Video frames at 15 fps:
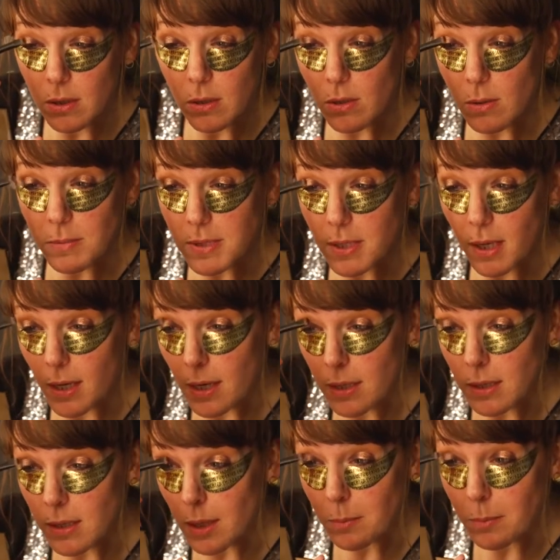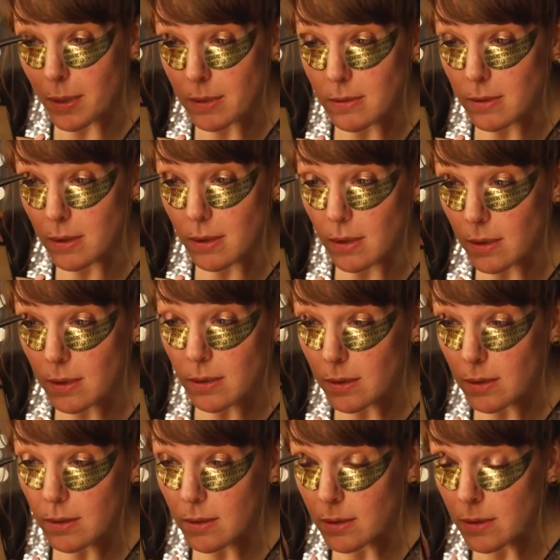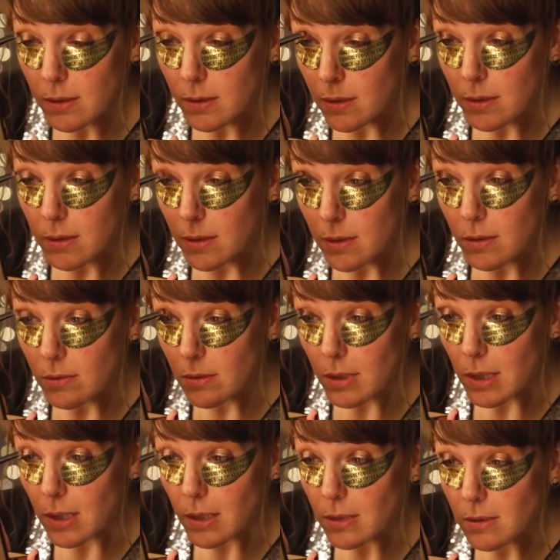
Comme ça, il n'y a pas des, voilà,